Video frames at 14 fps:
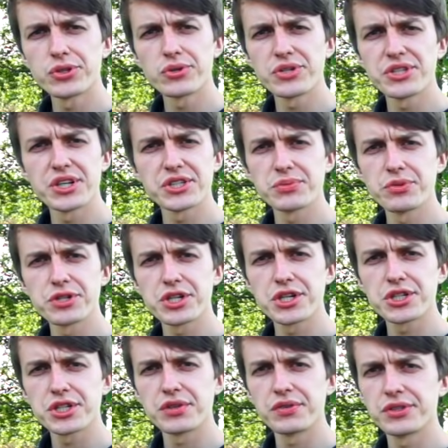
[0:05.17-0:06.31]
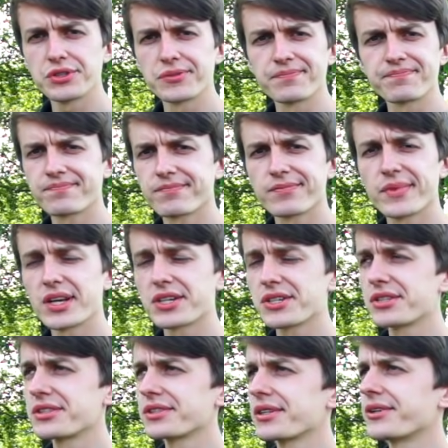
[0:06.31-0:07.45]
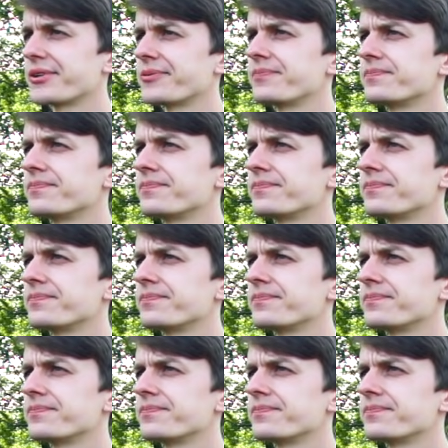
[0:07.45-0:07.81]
трюк снять обучающее видео? Даже не знаю.